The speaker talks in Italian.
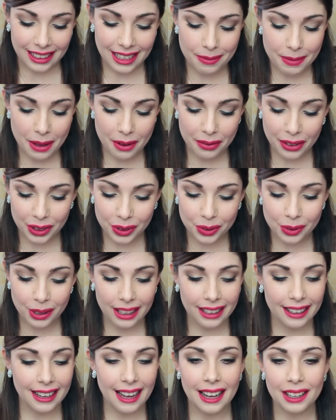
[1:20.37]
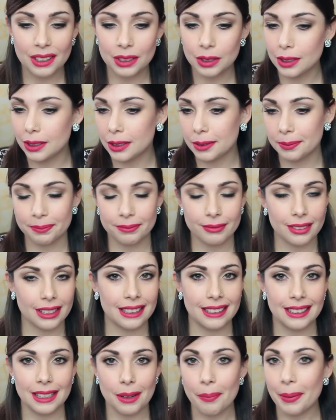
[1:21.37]
che mi ha fatto un regalo
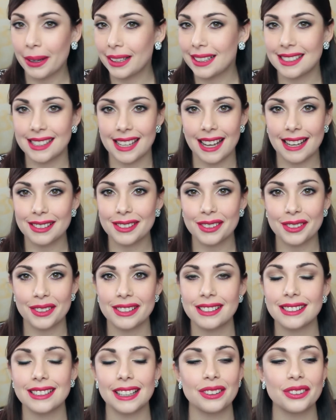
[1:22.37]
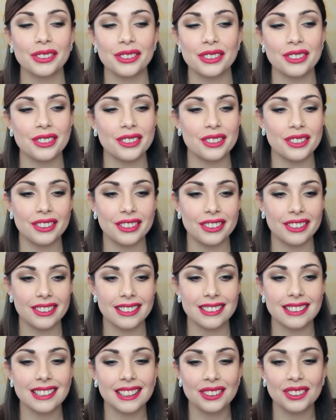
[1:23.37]
eh, pazzesco, è stato,
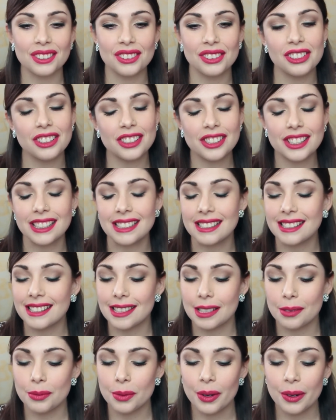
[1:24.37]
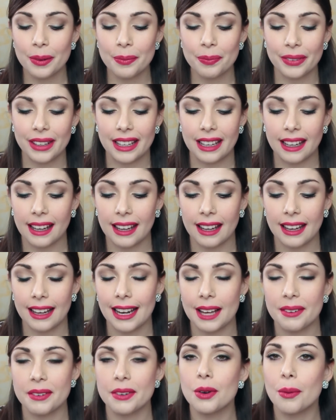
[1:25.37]
è stato dolcissimo
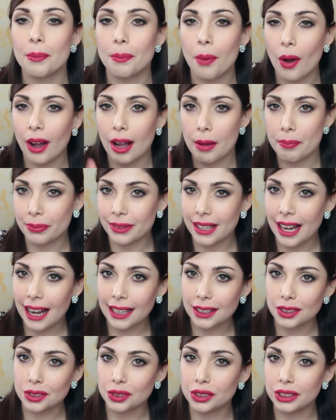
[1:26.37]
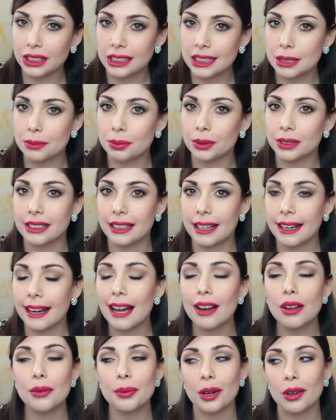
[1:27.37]
e l'avevo un po' captato il tipo di
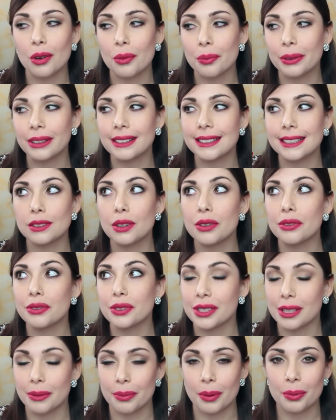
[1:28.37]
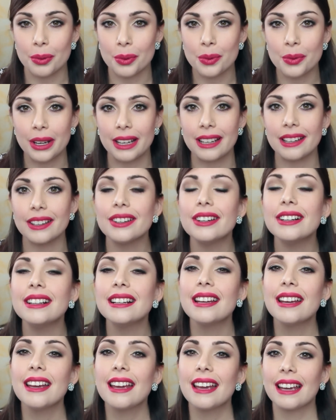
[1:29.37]
regalo però non pensavo fosse proprio quello
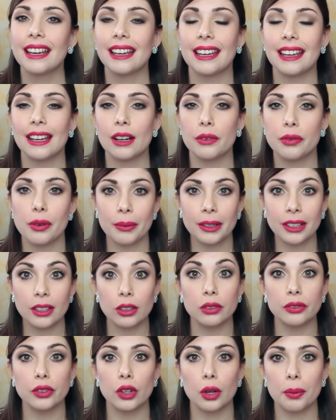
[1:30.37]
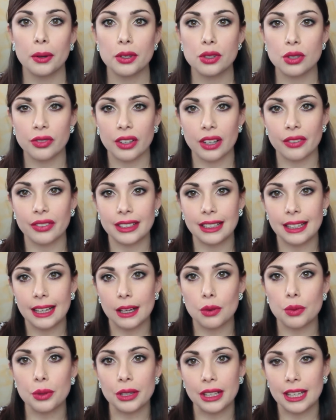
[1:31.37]
e ovviamente non ve lo posso far
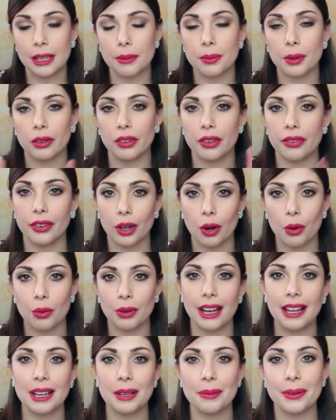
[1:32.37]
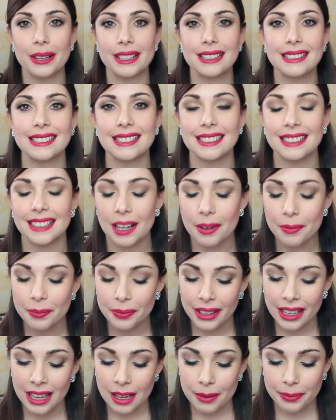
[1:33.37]
vedere qui però vi farò una ripresina
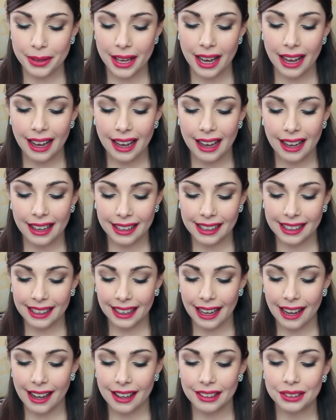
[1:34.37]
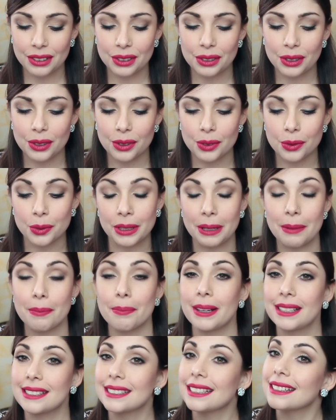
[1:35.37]
mi ha regalato
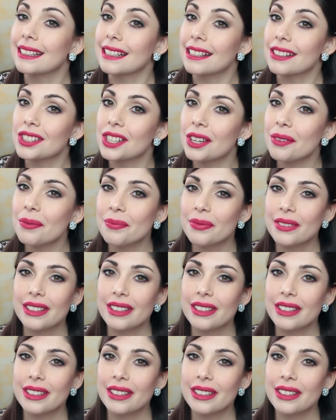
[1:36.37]
un'impastatrice